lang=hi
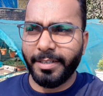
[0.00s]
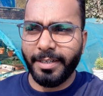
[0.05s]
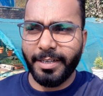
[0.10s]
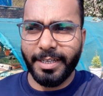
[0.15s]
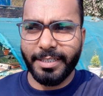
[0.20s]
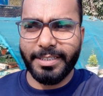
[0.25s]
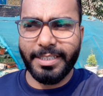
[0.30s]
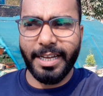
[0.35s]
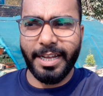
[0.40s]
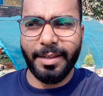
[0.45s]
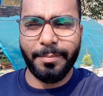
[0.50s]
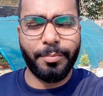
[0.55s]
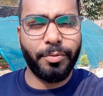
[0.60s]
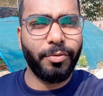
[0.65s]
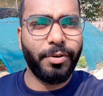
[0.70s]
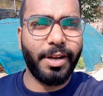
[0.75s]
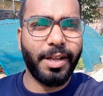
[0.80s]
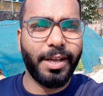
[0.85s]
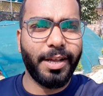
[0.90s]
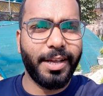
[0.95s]
अच्छा है फूल
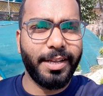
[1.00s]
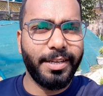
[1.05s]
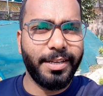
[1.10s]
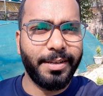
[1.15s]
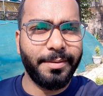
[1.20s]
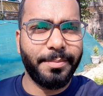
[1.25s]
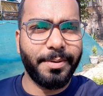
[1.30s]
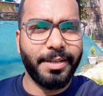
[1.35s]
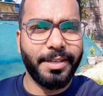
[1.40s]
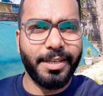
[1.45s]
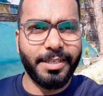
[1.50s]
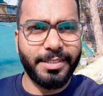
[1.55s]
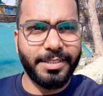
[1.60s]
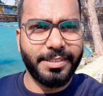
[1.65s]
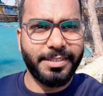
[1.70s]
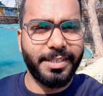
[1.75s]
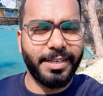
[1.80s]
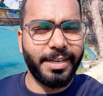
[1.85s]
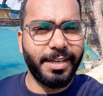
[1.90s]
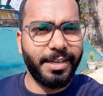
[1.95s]
लगाइए बढ़िया चीज़
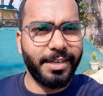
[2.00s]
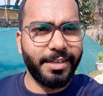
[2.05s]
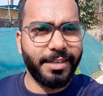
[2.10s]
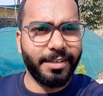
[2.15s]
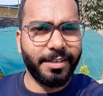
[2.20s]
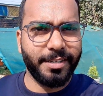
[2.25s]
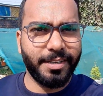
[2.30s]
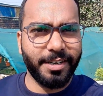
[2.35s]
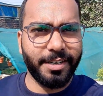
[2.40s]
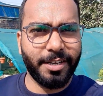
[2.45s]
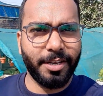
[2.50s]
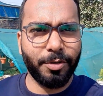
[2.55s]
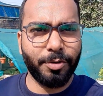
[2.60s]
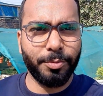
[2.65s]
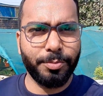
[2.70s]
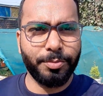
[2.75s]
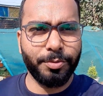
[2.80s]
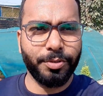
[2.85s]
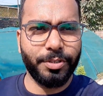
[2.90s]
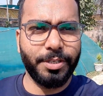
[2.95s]
है घर की
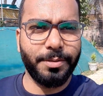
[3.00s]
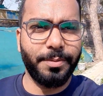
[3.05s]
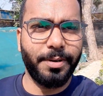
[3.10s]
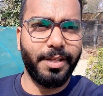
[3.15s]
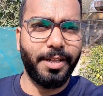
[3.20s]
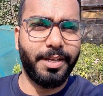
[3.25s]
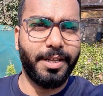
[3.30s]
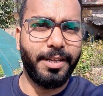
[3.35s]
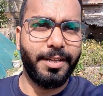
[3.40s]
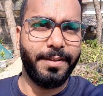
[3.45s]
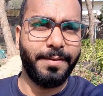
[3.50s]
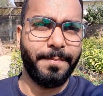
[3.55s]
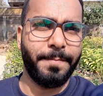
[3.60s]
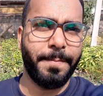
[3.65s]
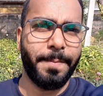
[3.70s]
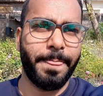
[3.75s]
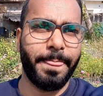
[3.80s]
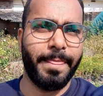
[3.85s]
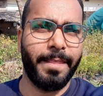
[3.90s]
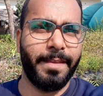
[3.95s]
खूबसूरती बढ़ेगी
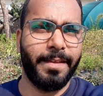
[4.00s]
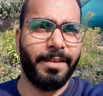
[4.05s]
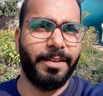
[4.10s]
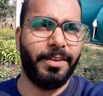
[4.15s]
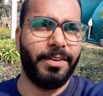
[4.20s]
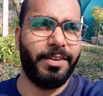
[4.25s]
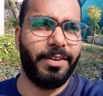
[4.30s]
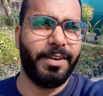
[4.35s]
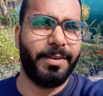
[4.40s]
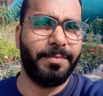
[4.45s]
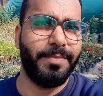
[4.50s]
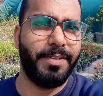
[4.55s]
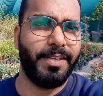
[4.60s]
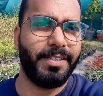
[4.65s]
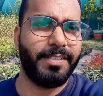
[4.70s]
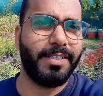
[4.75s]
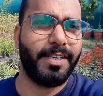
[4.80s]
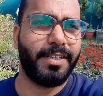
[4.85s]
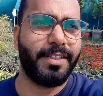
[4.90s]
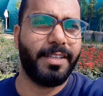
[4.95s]
और आप देख
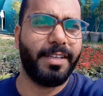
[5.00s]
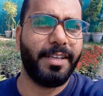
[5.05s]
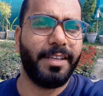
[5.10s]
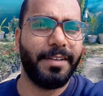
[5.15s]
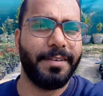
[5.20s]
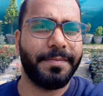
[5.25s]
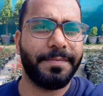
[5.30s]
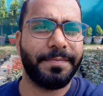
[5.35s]
सकते हैं